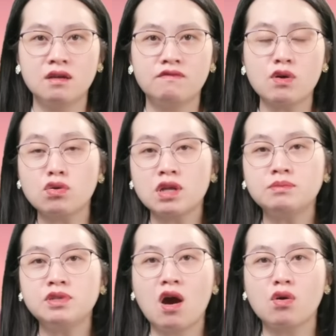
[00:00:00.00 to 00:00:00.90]
Và cuộc thăm
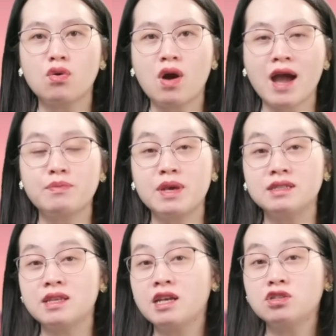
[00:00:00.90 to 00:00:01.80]
dò của
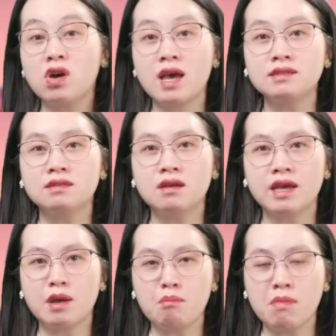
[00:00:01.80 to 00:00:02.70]
Ipsos thực
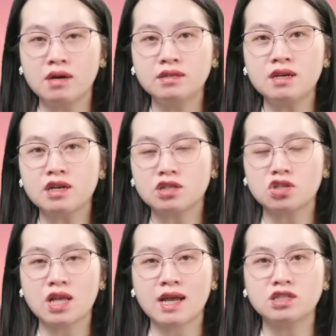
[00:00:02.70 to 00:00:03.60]
hiện mới nhất đã cho
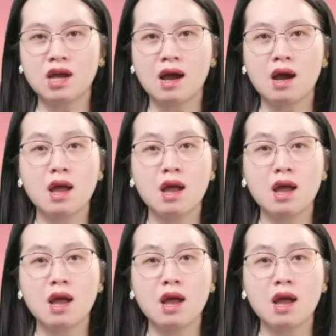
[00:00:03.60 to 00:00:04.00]
thấy rằng